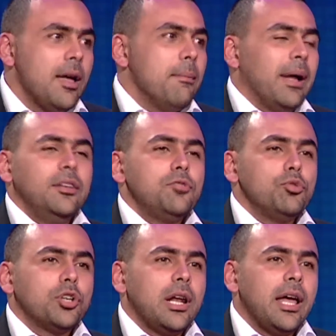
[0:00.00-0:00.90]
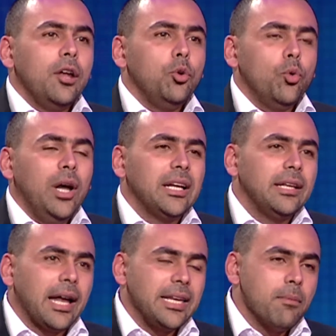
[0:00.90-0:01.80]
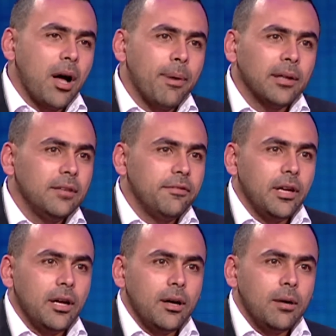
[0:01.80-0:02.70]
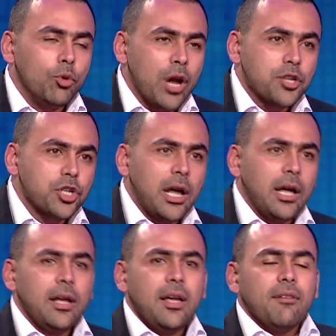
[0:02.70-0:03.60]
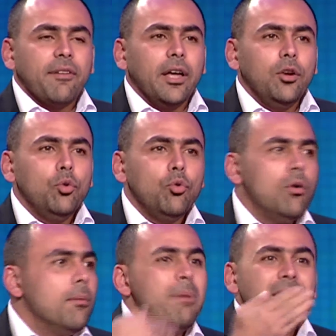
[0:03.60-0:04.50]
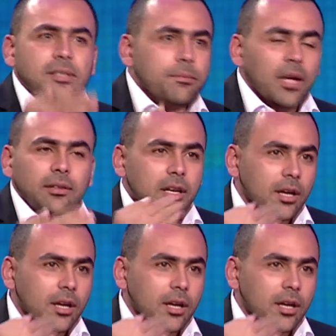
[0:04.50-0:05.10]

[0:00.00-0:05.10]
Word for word: ما عنديش مشكله انه واحنا داخلين مع بعض في مناقشه فانه باسم يقدر